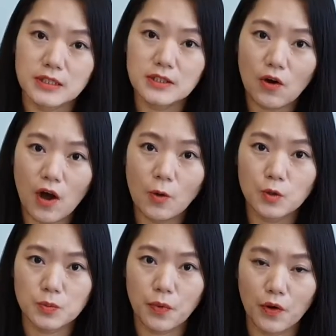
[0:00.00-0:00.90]
거 하고
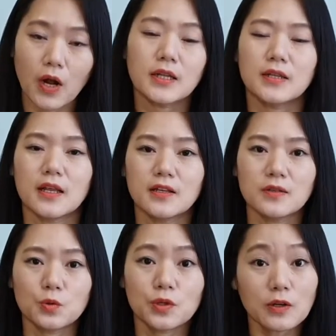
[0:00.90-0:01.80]
싶어요 할 때는
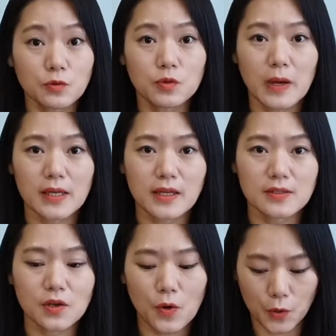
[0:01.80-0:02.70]
또 다운로드
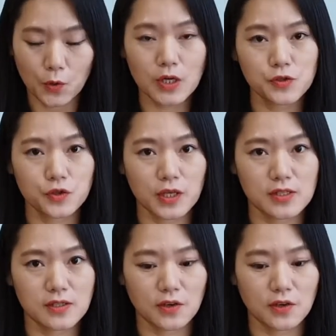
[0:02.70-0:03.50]
받아서 활용할 수가 있어요.